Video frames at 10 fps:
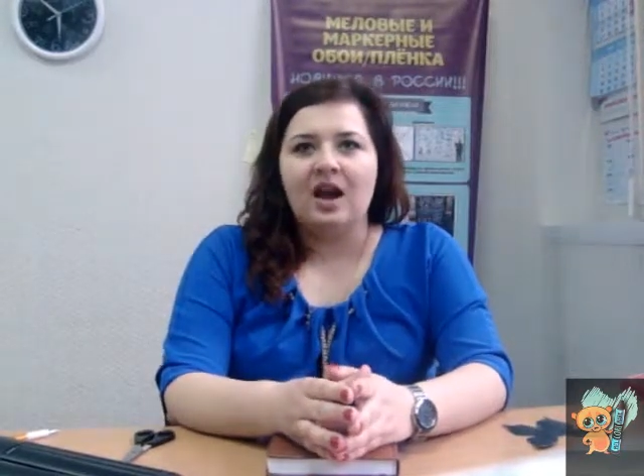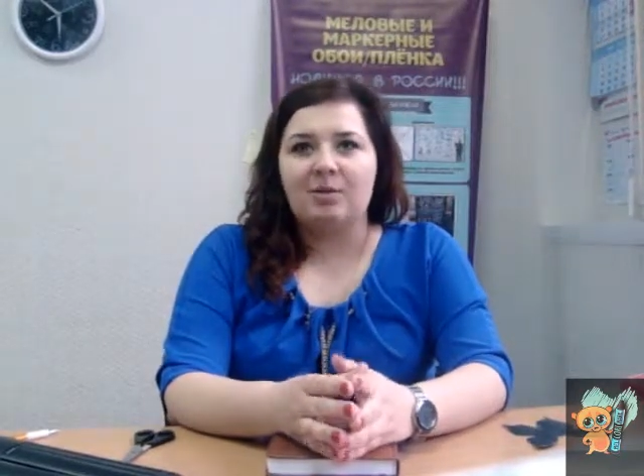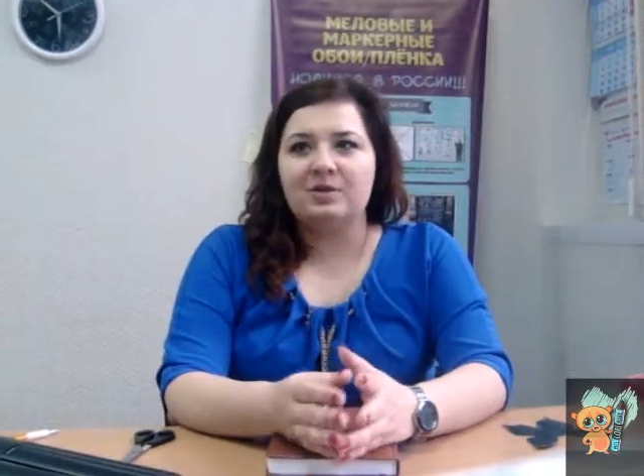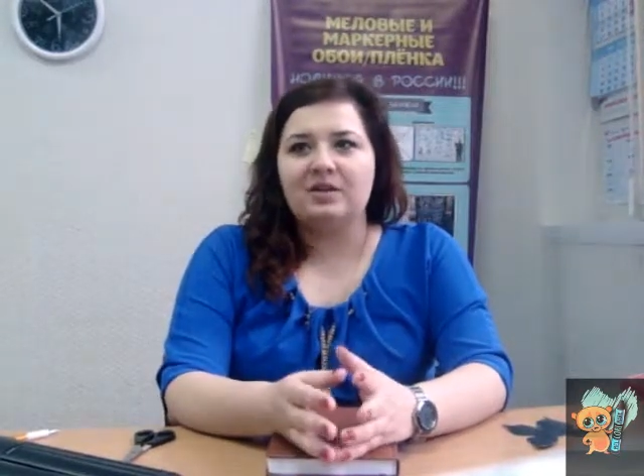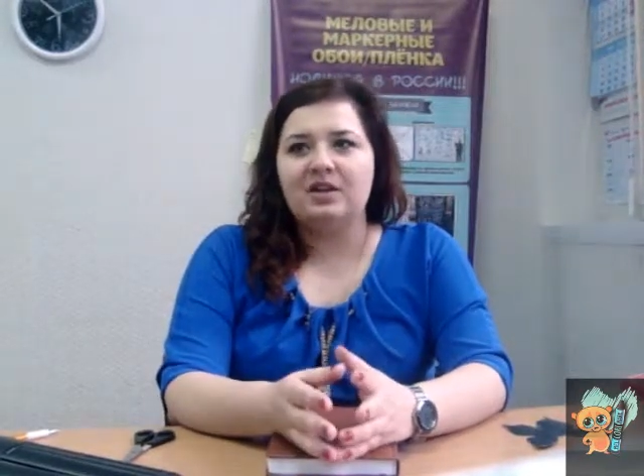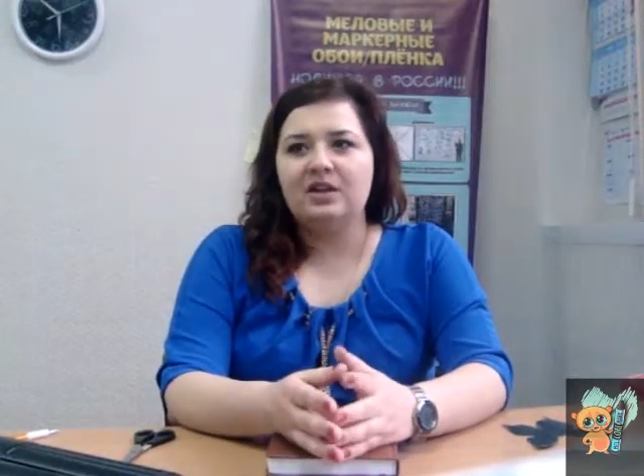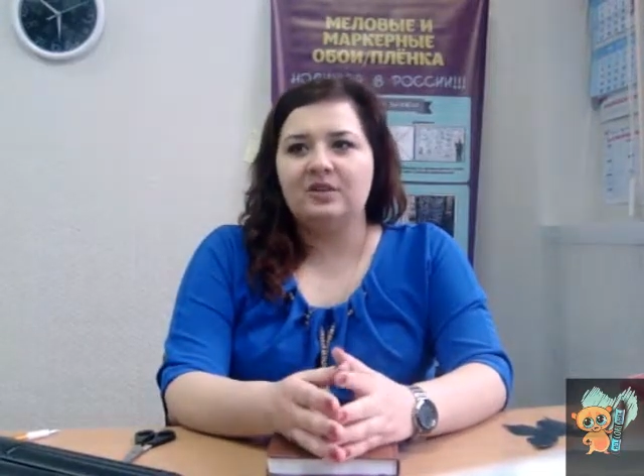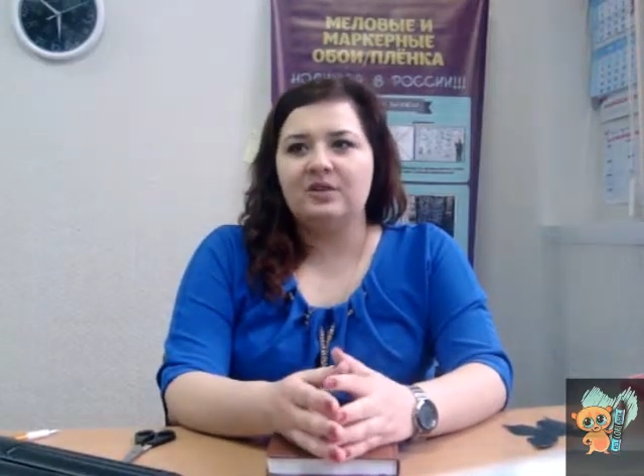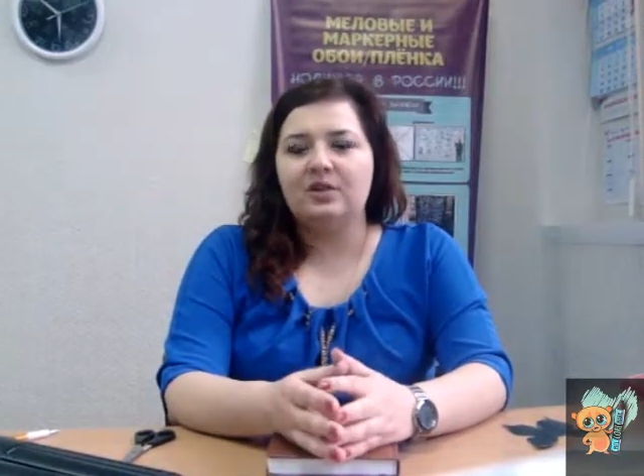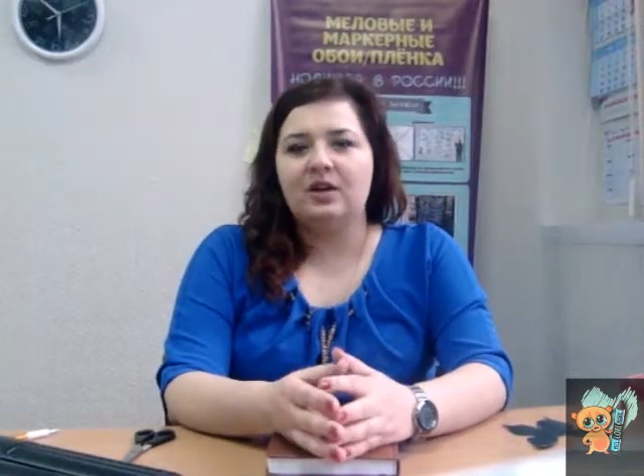
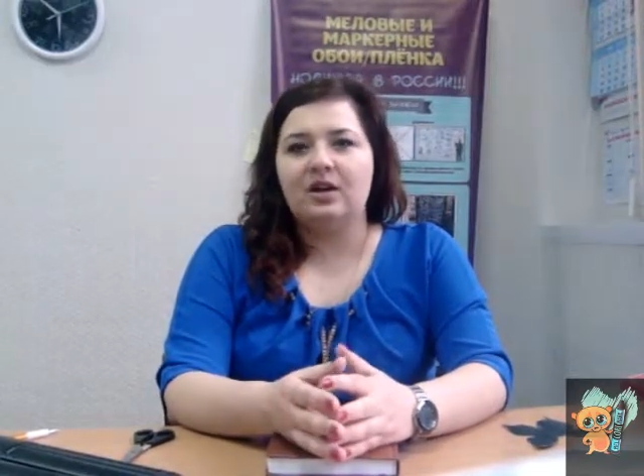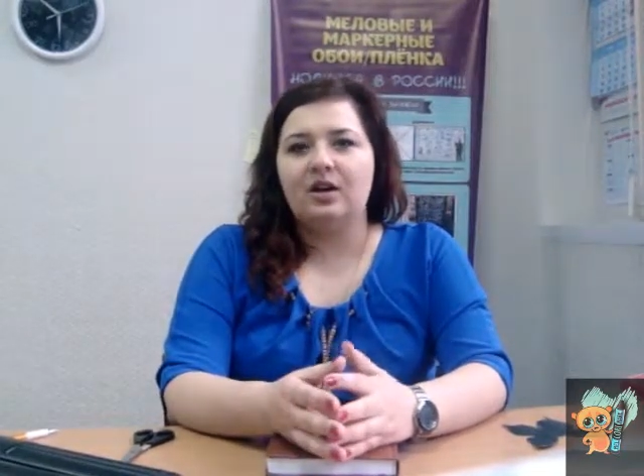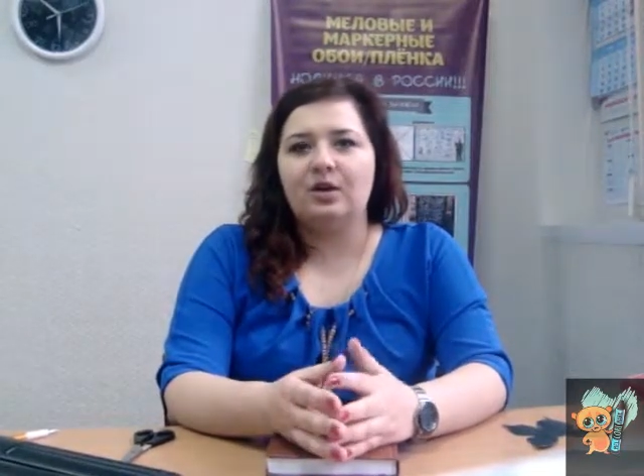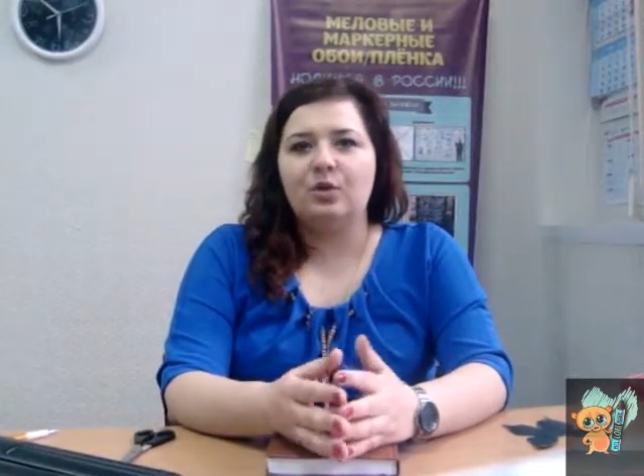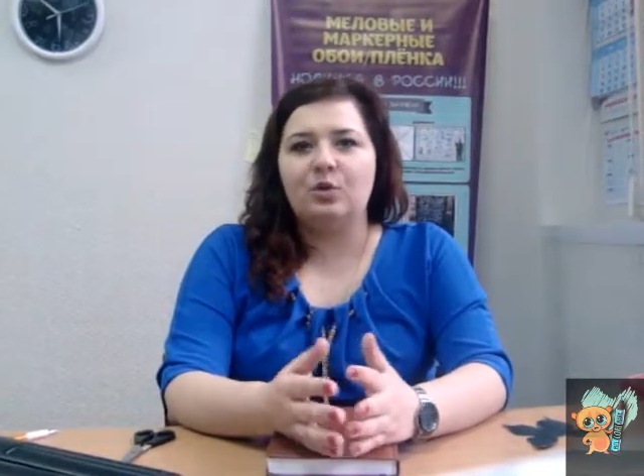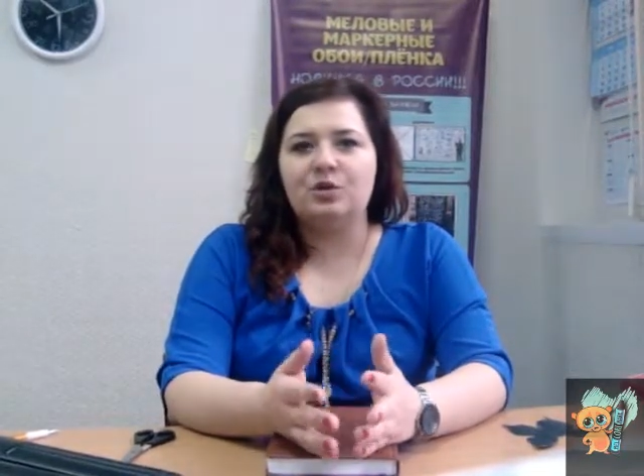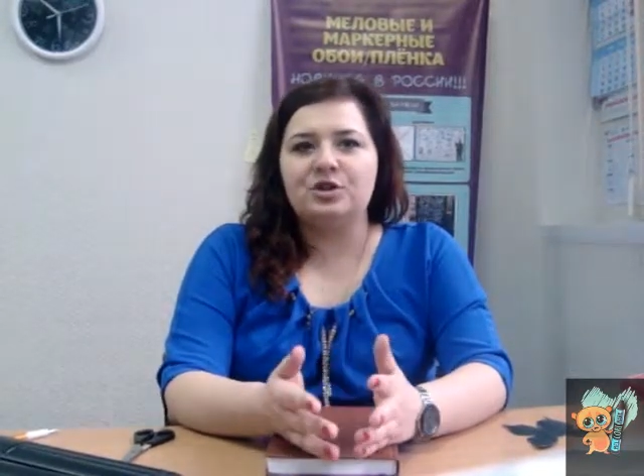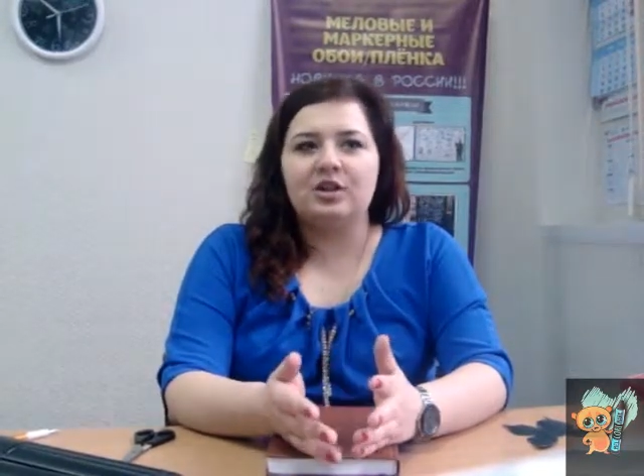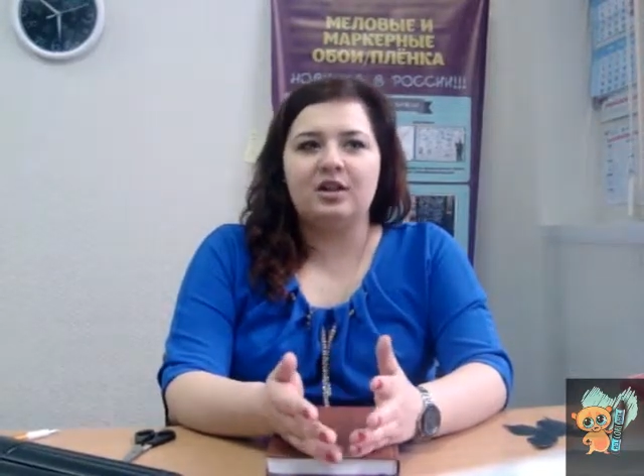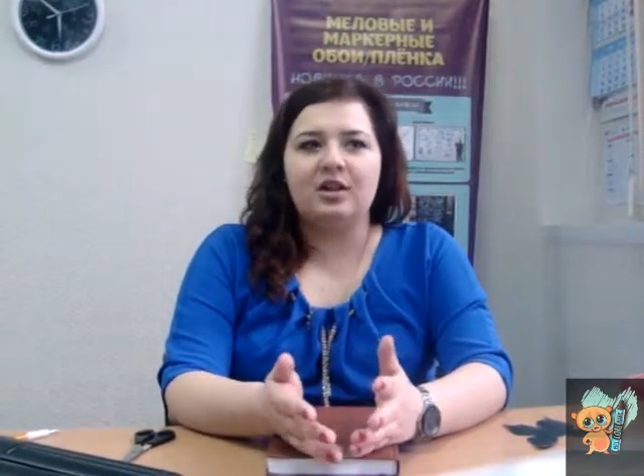Обзвонив
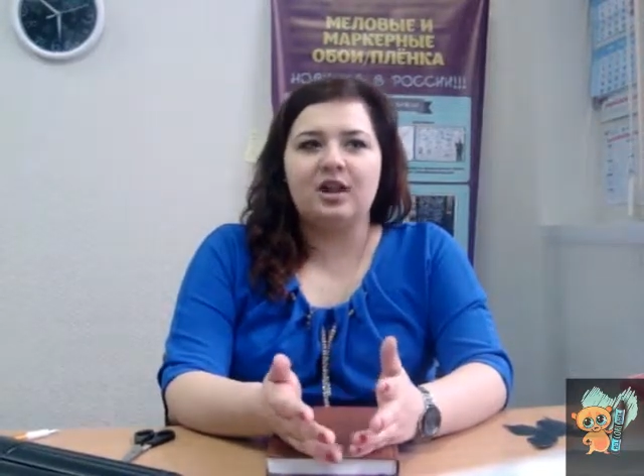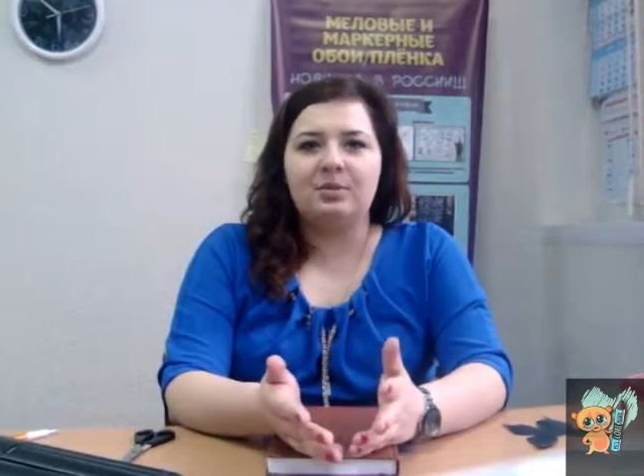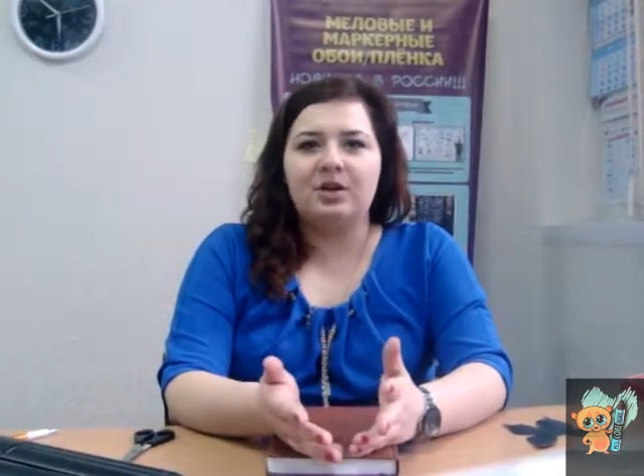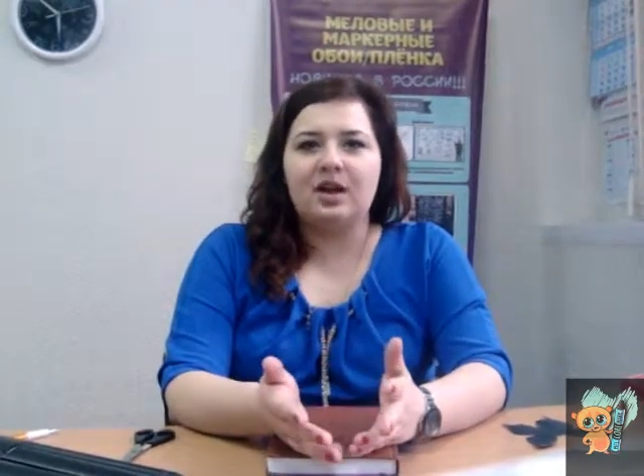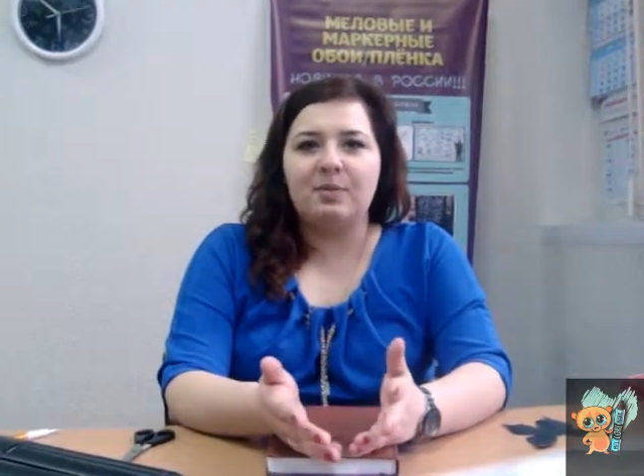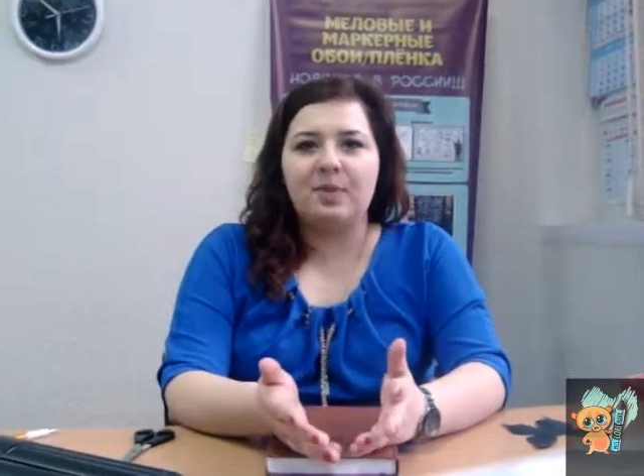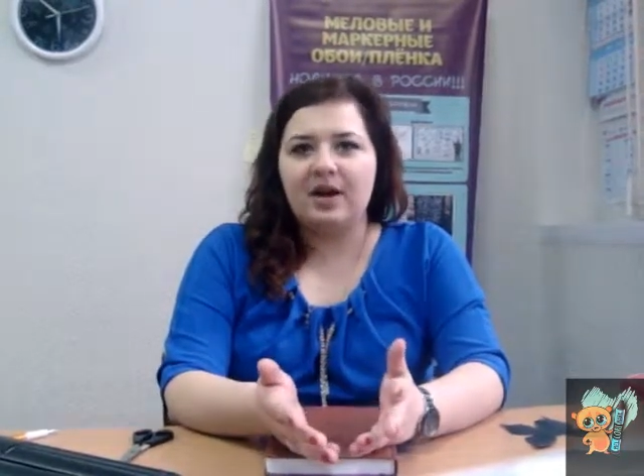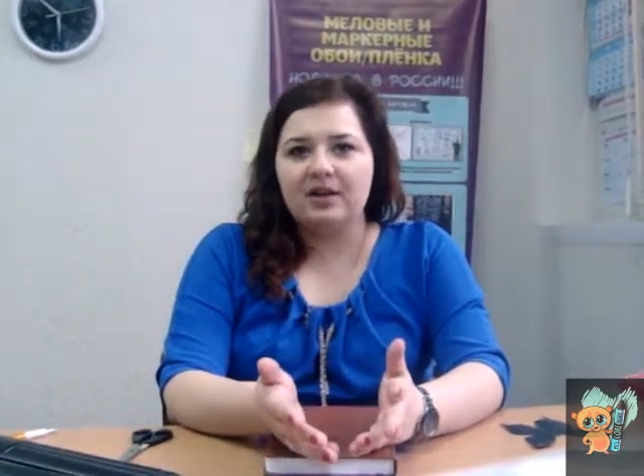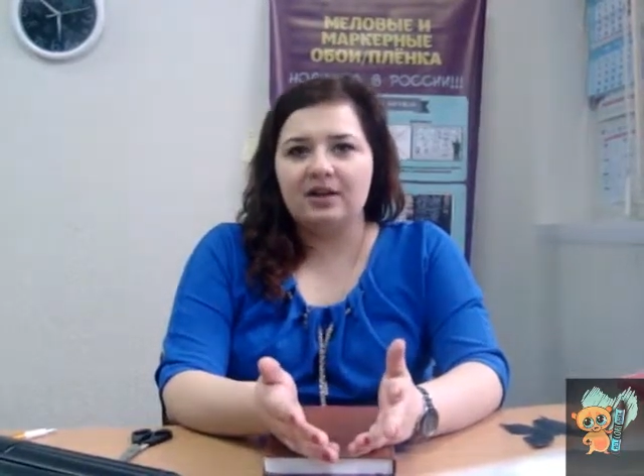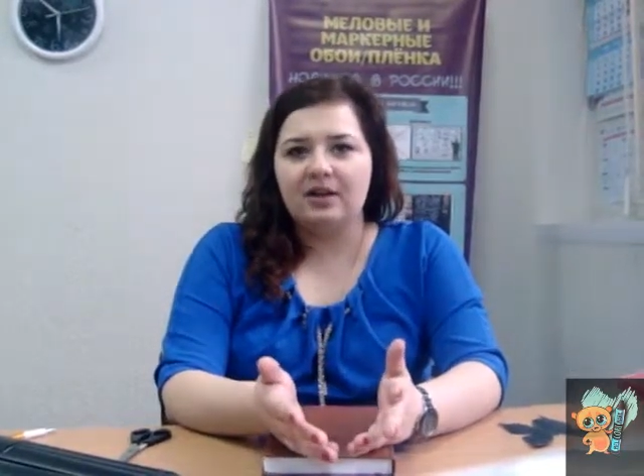кучу рекламных
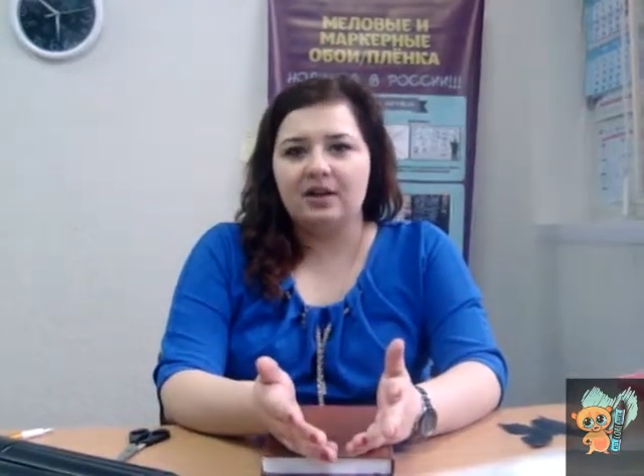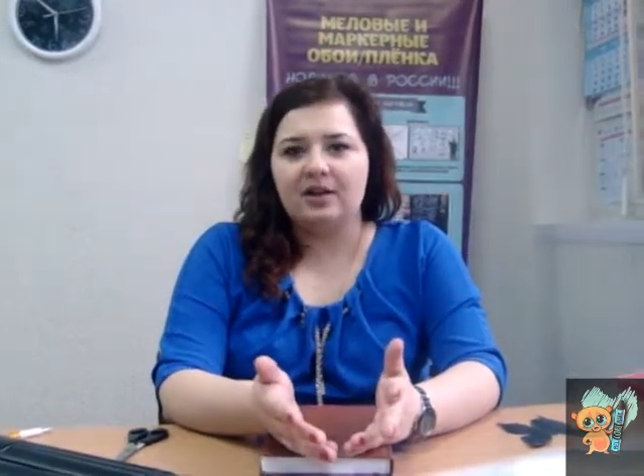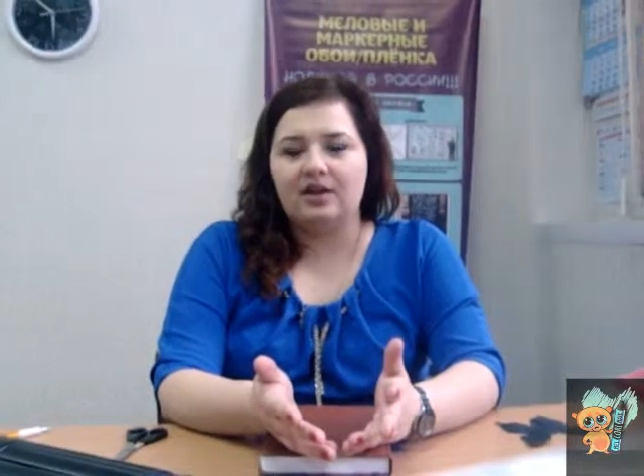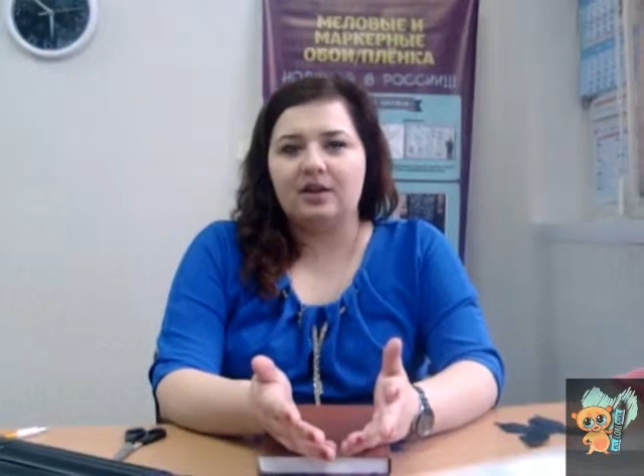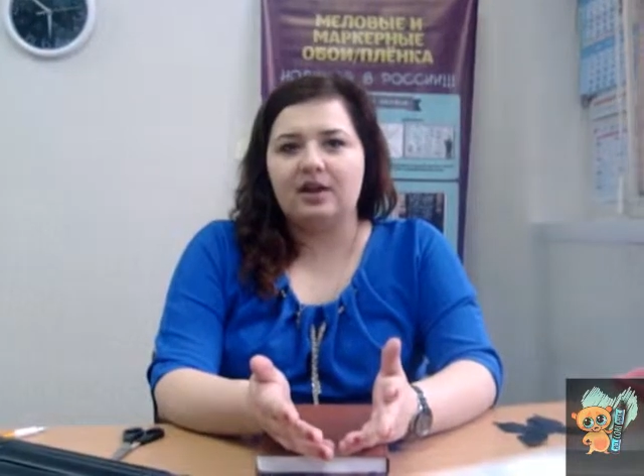компаний,